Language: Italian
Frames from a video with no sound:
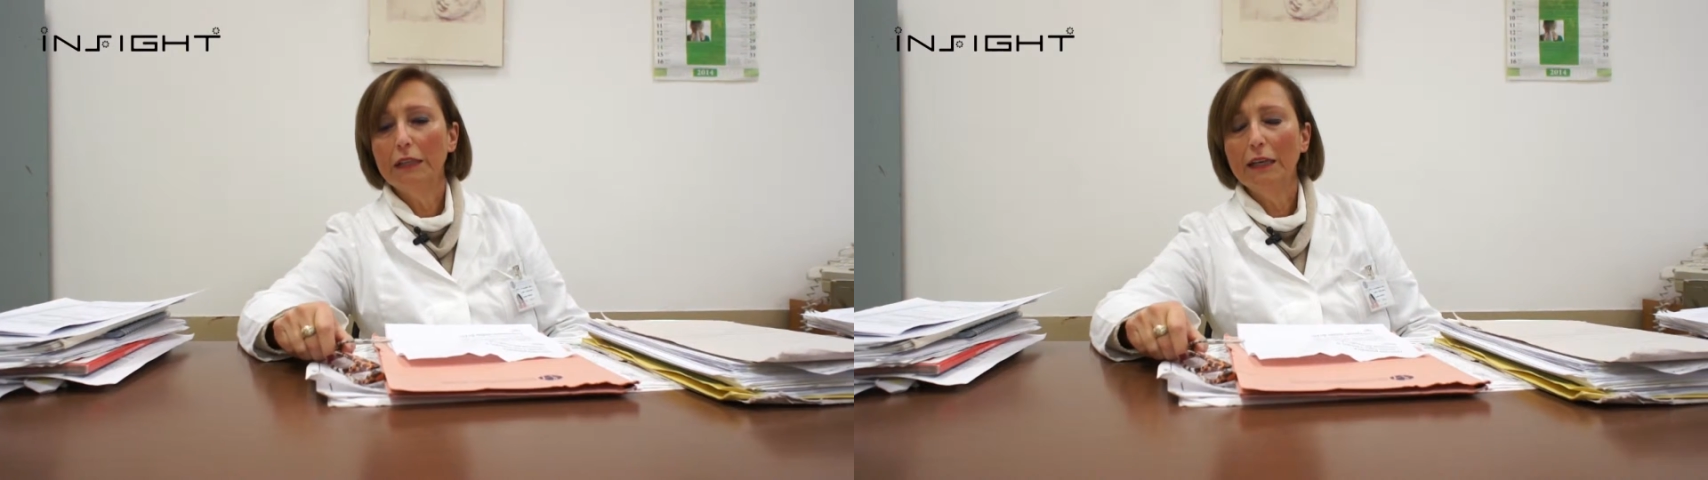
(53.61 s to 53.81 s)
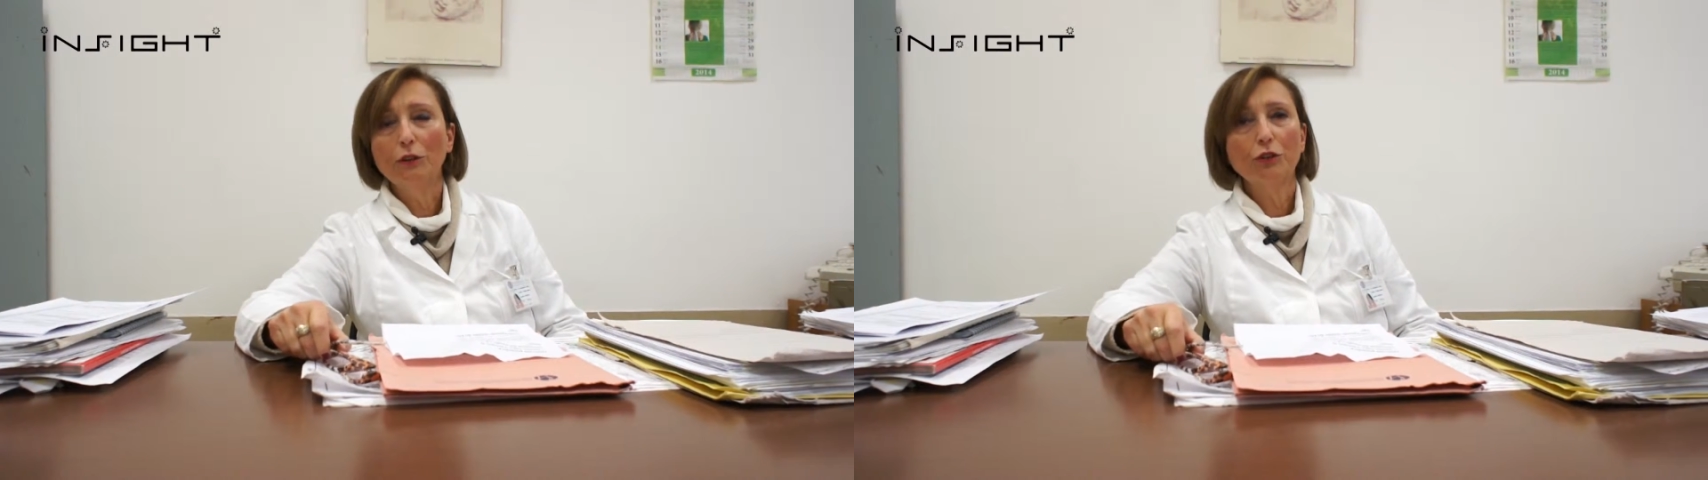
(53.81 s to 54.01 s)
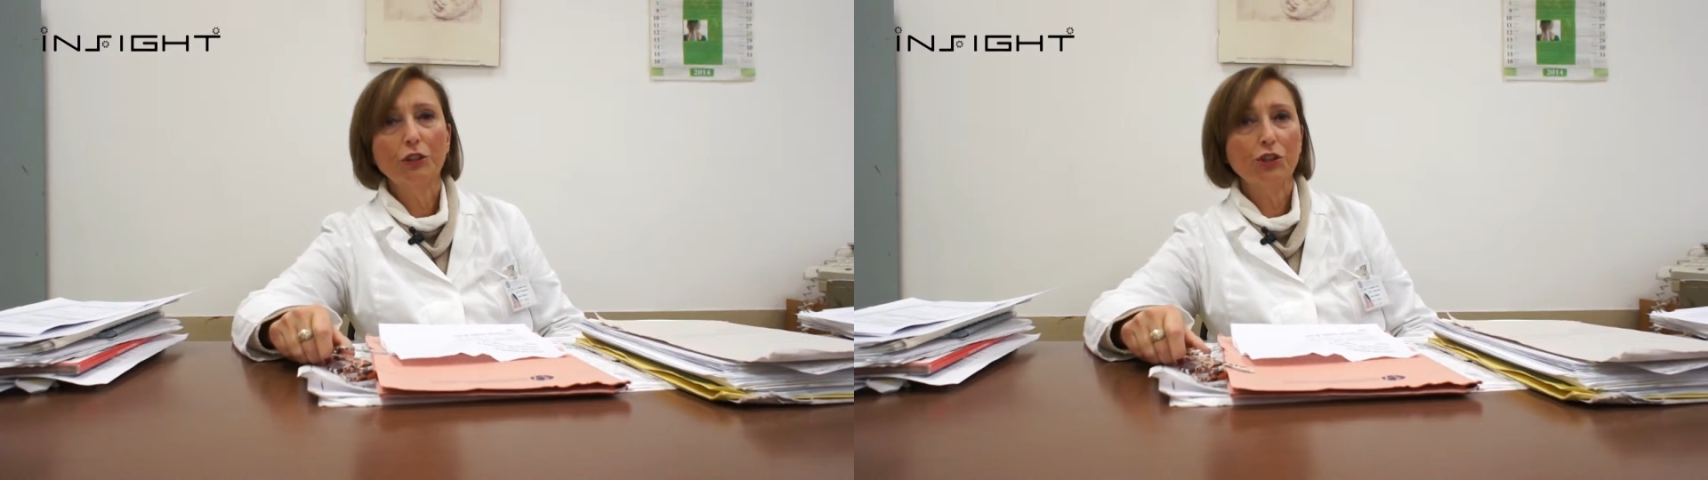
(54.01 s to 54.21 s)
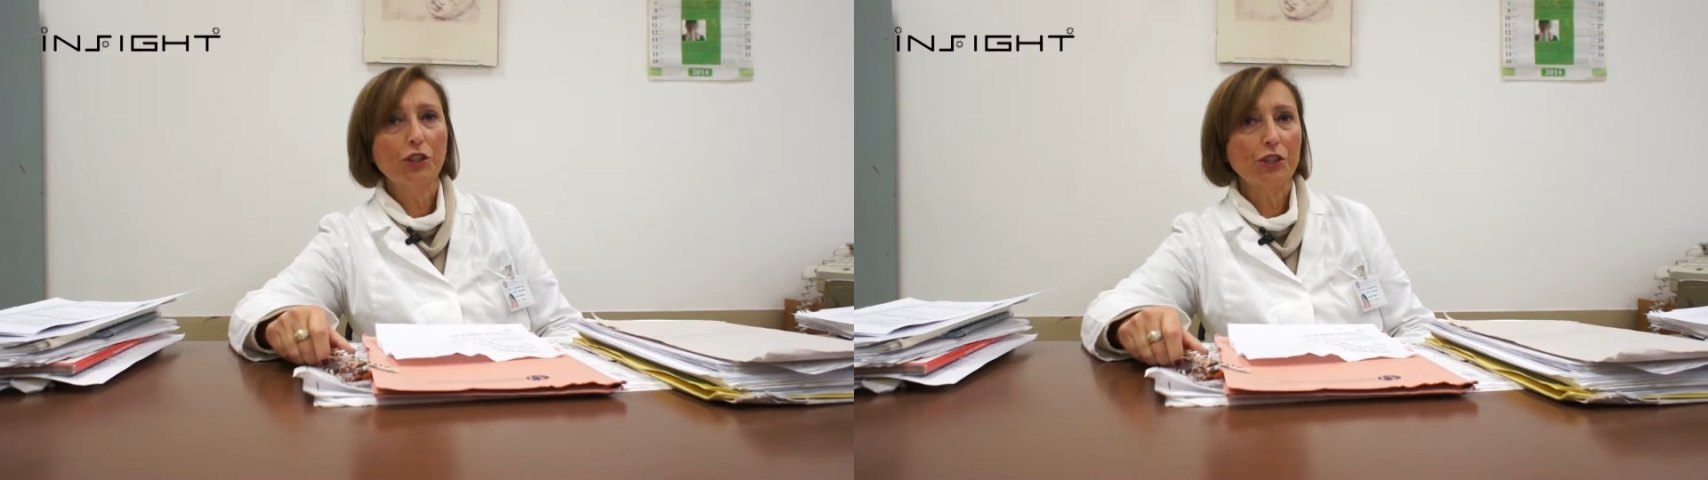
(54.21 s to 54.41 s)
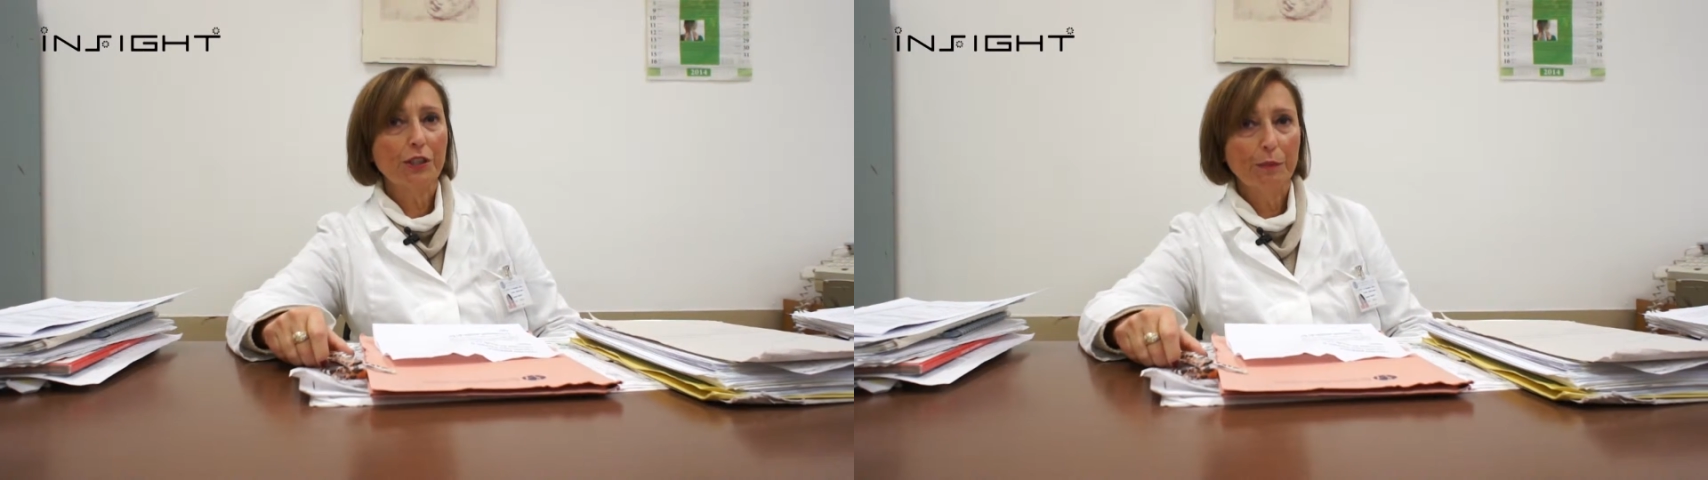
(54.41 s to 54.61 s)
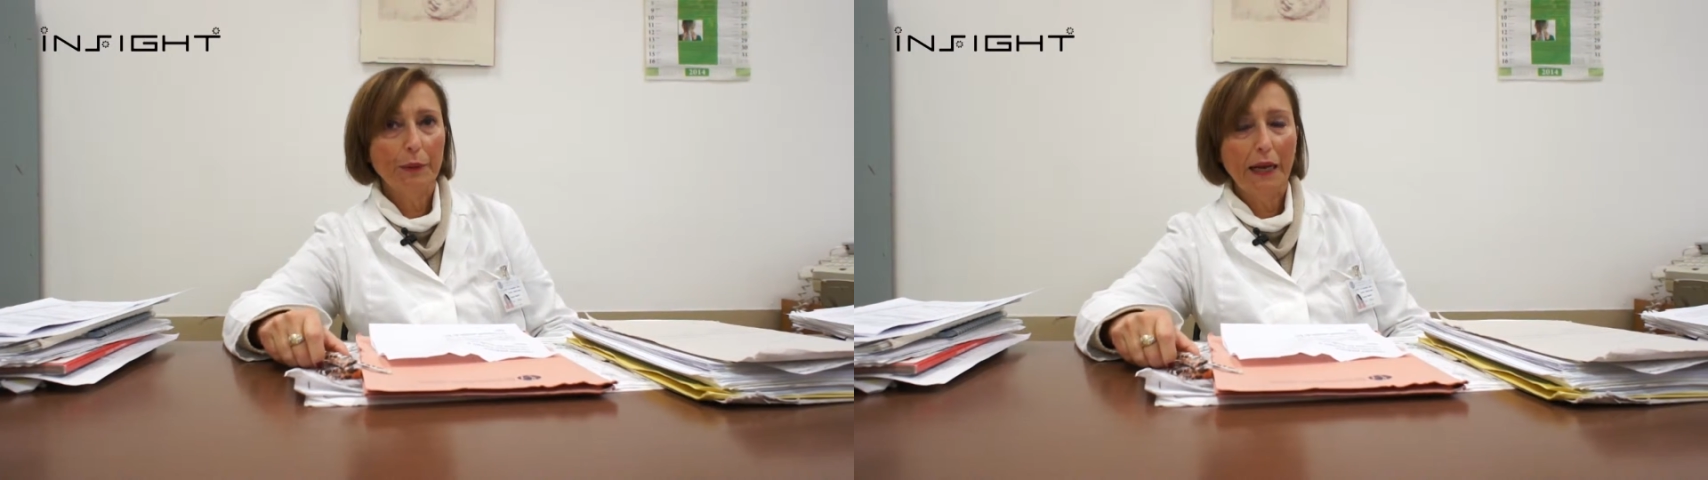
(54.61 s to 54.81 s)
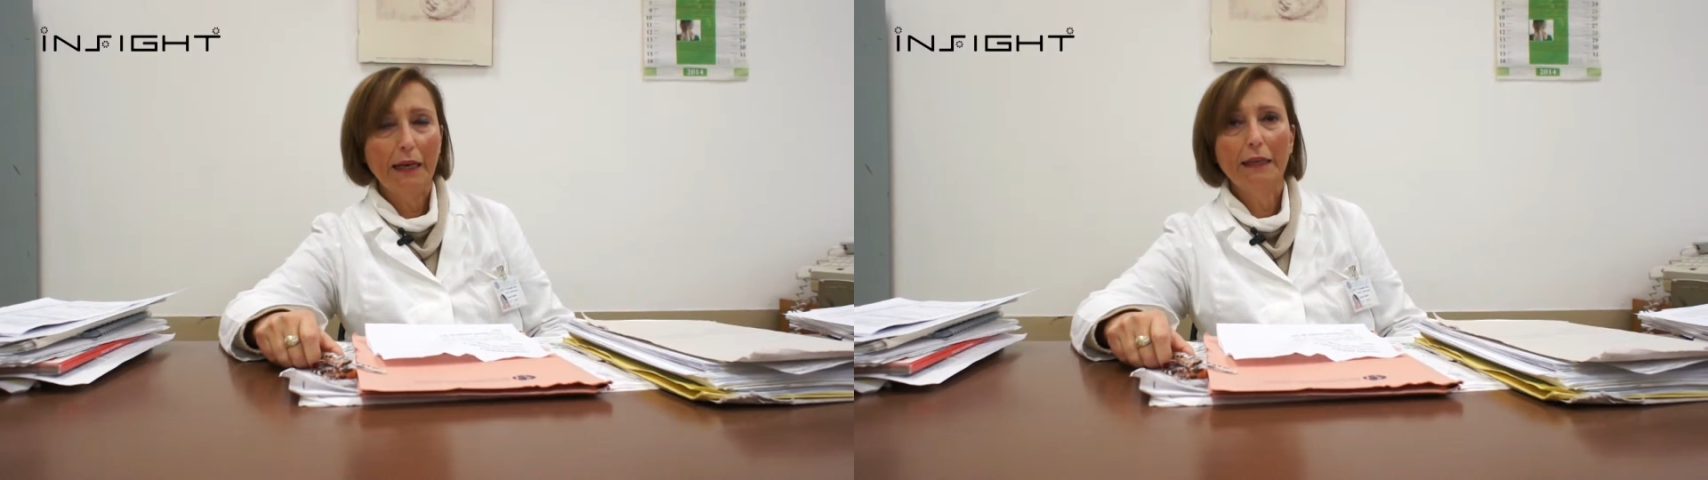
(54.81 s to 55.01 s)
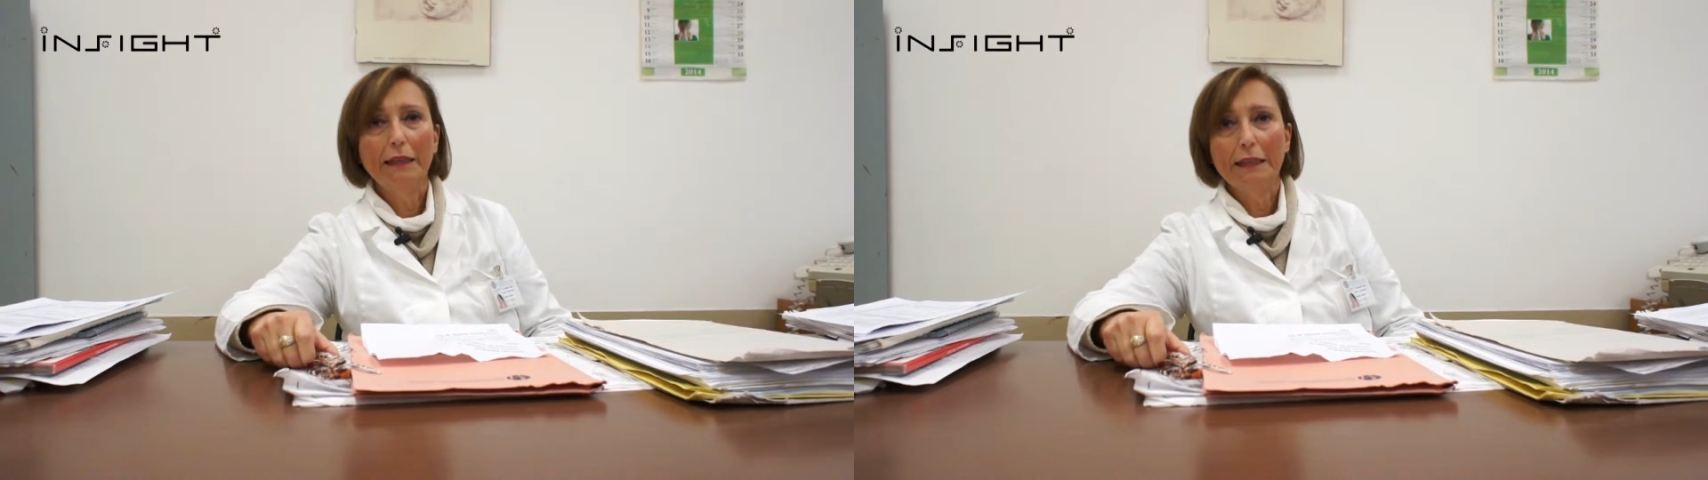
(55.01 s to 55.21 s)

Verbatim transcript: della corteccia cerebrale,